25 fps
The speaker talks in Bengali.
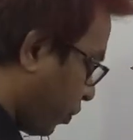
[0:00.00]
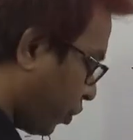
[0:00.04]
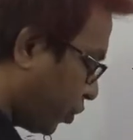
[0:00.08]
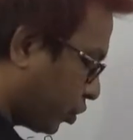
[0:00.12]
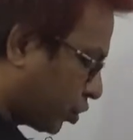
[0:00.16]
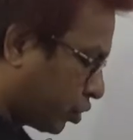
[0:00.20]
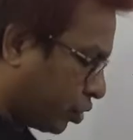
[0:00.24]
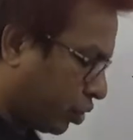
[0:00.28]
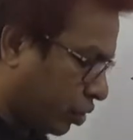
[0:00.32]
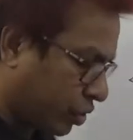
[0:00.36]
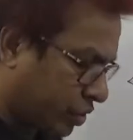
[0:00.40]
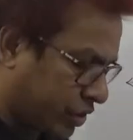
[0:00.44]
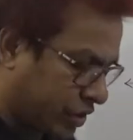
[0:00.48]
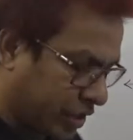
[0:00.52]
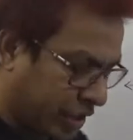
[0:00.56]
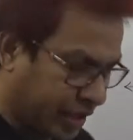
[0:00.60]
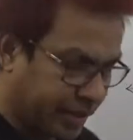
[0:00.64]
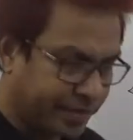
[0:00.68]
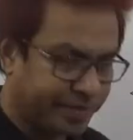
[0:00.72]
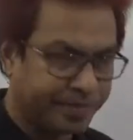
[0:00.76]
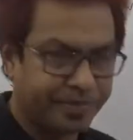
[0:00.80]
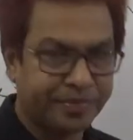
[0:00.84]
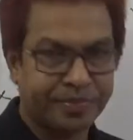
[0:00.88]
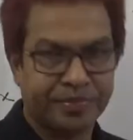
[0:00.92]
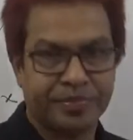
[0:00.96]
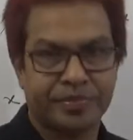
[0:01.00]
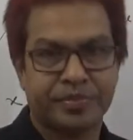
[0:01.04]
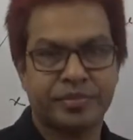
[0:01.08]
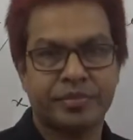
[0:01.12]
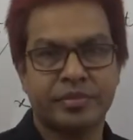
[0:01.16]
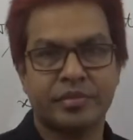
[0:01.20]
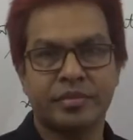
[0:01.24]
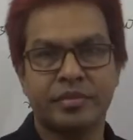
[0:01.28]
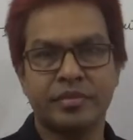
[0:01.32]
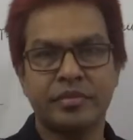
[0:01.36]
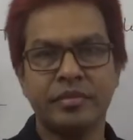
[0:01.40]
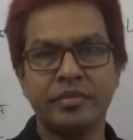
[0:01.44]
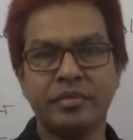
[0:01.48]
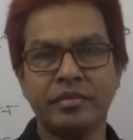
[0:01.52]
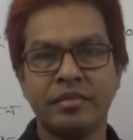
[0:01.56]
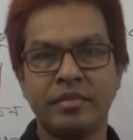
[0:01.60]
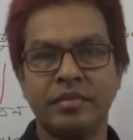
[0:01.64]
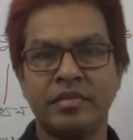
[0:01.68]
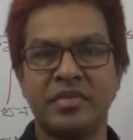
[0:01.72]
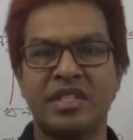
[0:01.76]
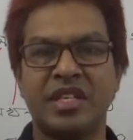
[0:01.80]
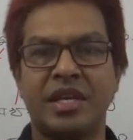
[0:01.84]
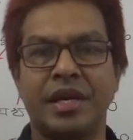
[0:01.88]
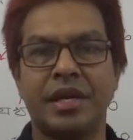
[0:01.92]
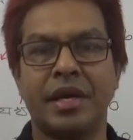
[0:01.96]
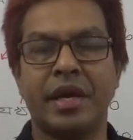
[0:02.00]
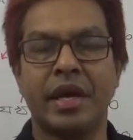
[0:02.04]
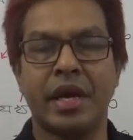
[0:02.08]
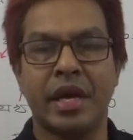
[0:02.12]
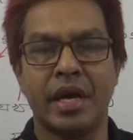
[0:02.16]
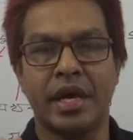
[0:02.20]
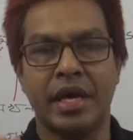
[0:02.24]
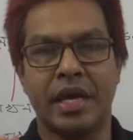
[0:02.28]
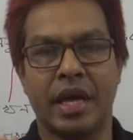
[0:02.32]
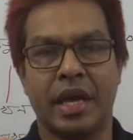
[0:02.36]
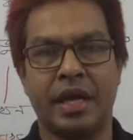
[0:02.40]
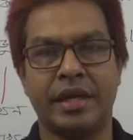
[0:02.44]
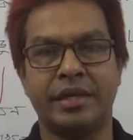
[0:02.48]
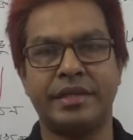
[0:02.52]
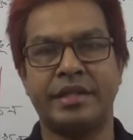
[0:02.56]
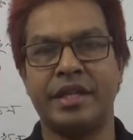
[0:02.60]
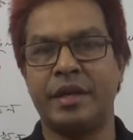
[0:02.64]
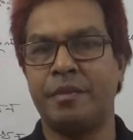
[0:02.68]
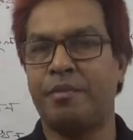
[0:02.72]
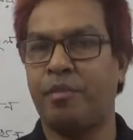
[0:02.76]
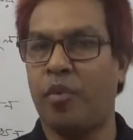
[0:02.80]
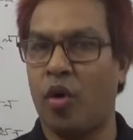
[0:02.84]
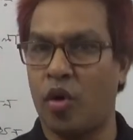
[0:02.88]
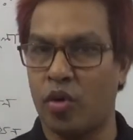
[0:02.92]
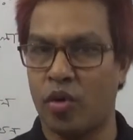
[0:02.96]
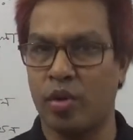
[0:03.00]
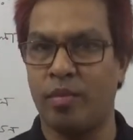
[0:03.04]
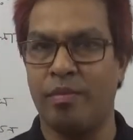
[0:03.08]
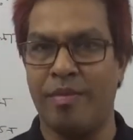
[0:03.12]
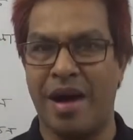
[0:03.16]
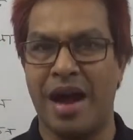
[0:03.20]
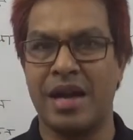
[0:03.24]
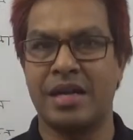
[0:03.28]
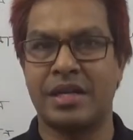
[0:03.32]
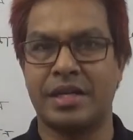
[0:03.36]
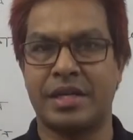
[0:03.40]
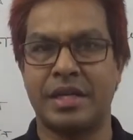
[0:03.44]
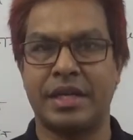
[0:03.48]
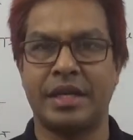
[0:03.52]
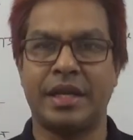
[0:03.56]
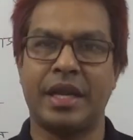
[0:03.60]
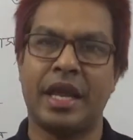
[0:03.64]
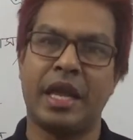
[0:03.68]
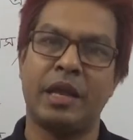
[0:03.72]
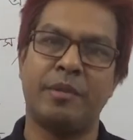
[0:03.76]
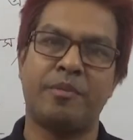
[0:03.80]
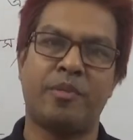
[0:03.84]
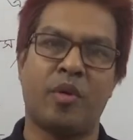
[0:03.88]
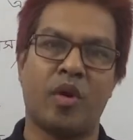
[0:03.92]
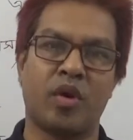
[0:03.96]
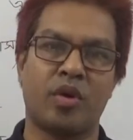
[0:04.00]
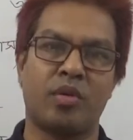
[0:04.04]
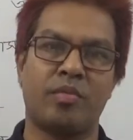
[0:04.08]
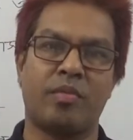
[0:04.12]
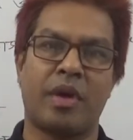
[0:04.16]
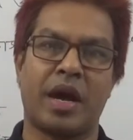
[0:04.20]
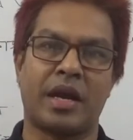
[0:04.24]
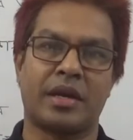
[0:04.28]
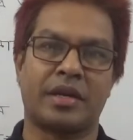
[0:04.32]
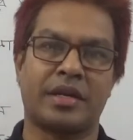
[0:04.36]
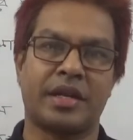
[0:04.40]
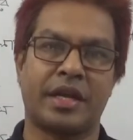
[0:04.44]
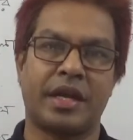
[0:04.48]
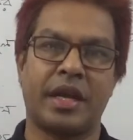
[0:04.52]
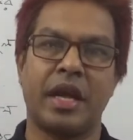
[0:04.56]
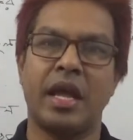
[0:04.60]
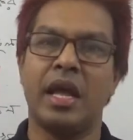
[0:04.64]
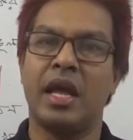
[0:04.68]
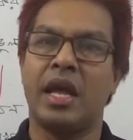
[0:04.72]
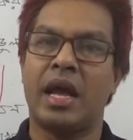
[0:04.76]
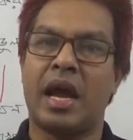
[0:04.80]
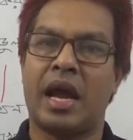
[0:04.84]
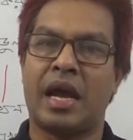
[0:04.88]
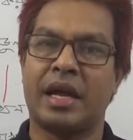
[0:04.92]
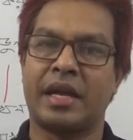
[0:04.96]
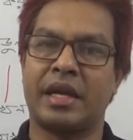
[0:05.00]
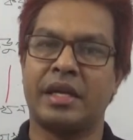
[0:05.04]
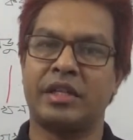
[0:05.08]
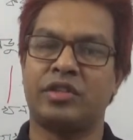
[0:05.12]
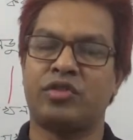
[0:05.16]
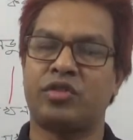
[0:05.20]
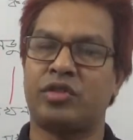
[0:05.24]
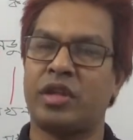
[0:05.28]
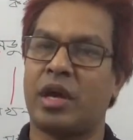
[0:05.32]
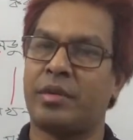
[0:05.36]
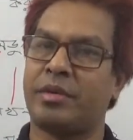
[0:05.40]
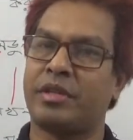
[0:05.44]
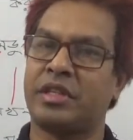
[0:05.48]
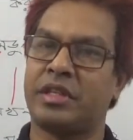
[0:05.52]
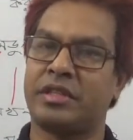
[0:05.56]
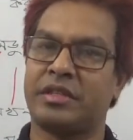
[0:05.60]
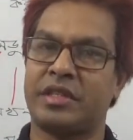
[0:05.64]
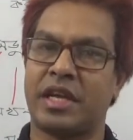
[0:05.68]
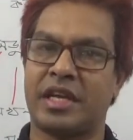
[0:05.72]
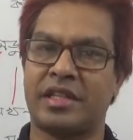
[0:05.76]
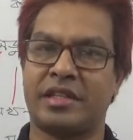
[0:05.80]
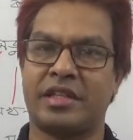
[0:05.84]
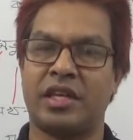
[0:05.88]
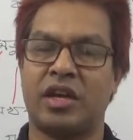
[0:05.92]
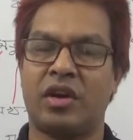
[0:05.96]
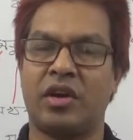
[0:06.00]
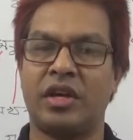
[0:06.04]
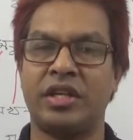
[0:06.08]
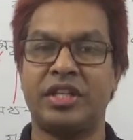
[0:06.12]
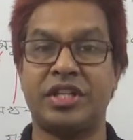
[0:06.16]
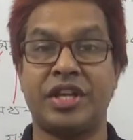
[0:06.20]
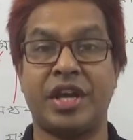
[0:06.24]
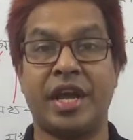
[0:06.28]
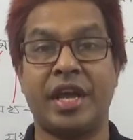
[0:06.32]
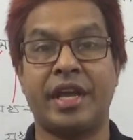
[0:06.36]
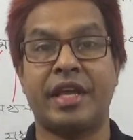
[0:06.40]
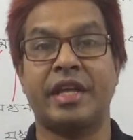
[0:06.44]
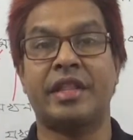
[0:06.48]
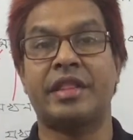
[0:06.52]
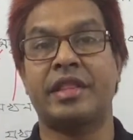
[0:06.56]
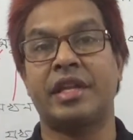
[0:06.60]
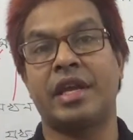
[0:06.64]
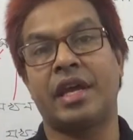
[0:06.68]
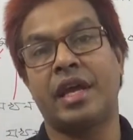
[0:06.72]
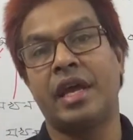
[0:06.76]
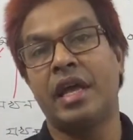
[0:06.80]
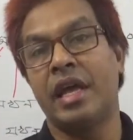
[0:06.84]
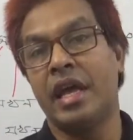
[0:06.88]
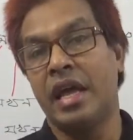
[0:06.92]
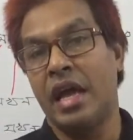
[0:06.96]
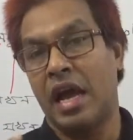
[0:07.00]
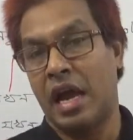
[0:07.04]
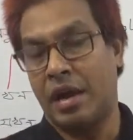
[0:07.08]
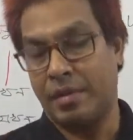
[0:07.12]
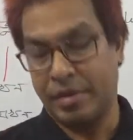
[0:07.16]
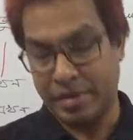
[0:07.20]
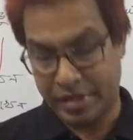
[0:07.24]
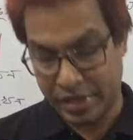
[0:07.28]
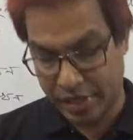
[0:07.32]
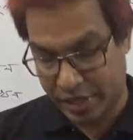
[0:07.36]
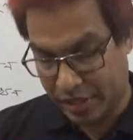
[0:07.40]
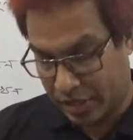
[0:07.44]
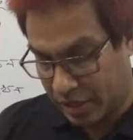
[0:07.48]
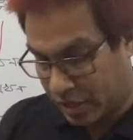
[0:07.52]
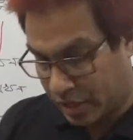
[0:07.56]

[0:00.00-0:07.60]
প্রশ্ন হচ্ছে যে এই যে পরম মানটি এই পরম মানটি আগে যদি আমাদের জানতে হয় সেই ক্ষেত্রে আমাদের